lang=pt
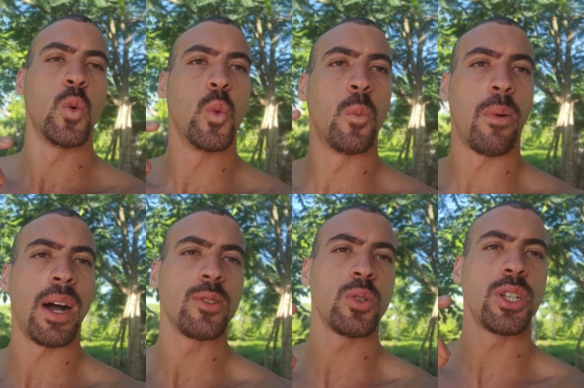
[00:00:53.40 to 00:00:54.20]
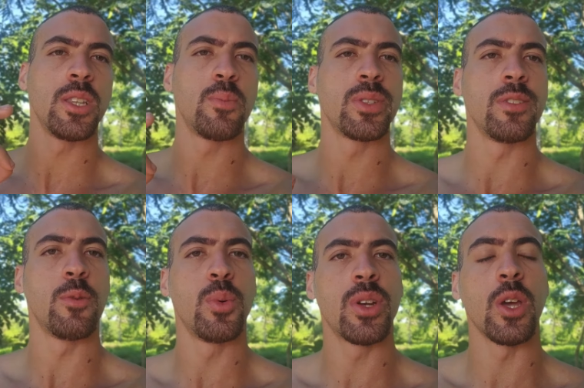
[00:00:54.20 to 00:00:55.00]
o mais urgente
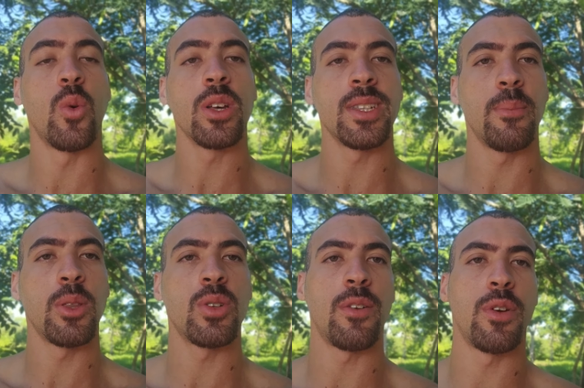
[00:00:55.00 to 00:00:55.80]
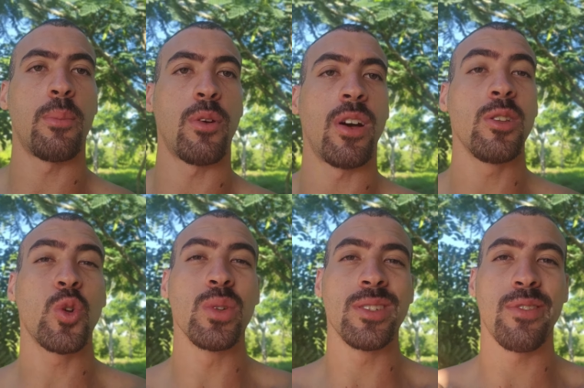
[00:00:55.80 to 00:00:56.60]
possível, porque o orçamento já foi aprovado,
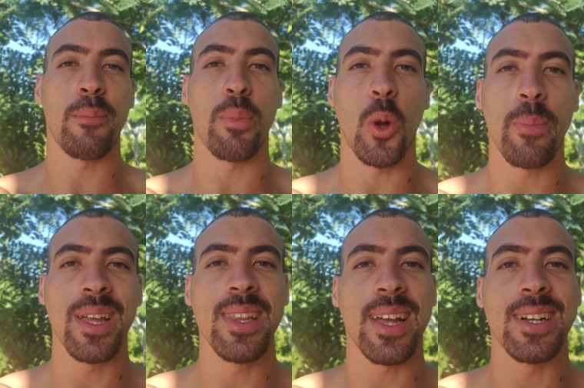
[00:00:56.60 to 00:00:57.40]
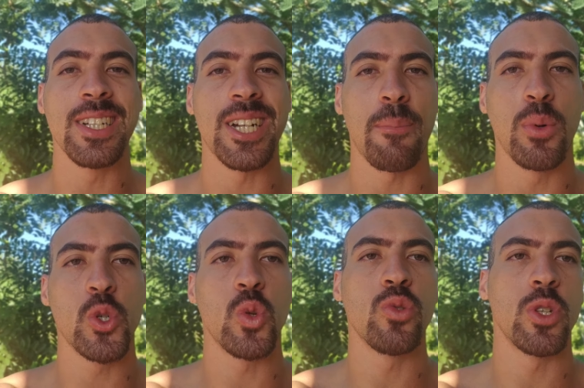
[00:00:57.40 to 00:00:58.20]
inclusive a própria IDECAN já
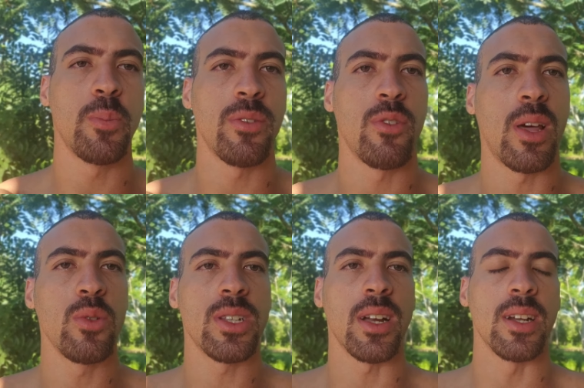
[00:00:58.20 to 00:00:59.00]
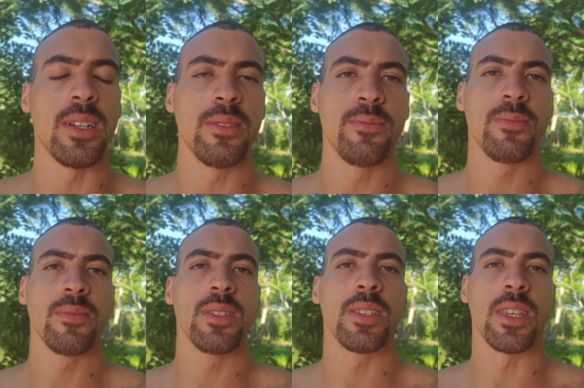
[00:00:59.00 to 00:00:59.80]
postou no seu perfil lá no Instagram
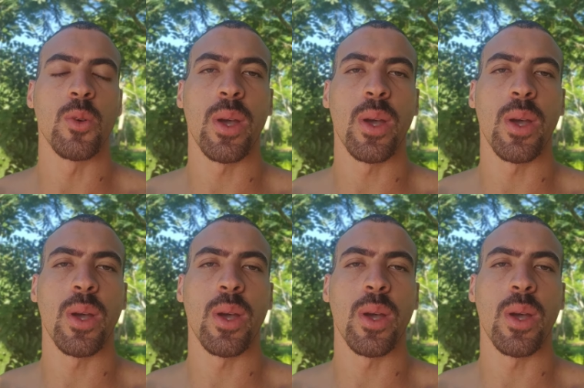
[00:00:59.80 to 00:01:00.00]
que